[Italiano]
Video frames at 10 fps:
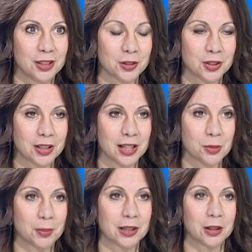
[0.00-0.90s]
nostri
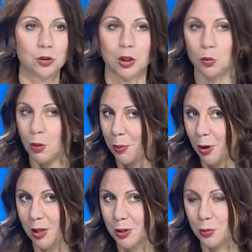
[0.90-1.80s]
telespettatori. Due
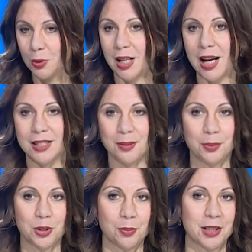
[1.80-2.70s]
parole su di lei,
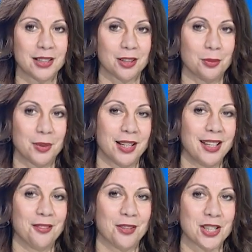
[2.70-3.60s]
semplicemente come
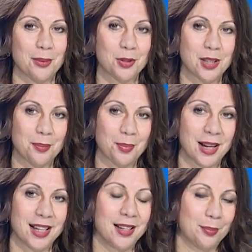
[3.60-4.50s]
facciamo
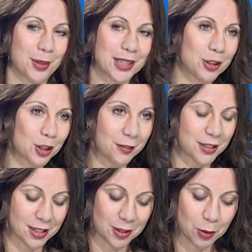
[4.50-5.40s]
sempre per chi non
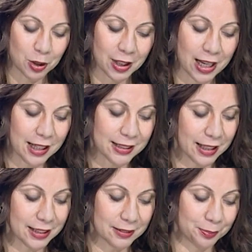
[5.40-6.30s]
avesse seguito le
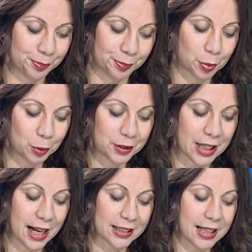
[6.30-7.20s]
altre mh,
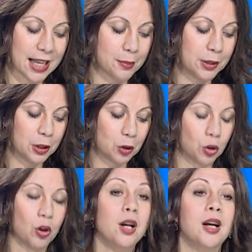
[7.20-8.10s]
puntate. Lei è
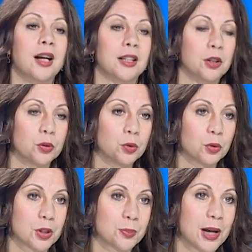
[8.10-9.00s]
medico
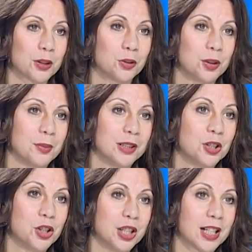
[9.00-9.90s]
chirurgo, esperto in
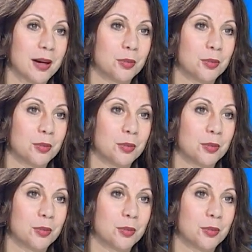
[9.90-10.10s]
medicina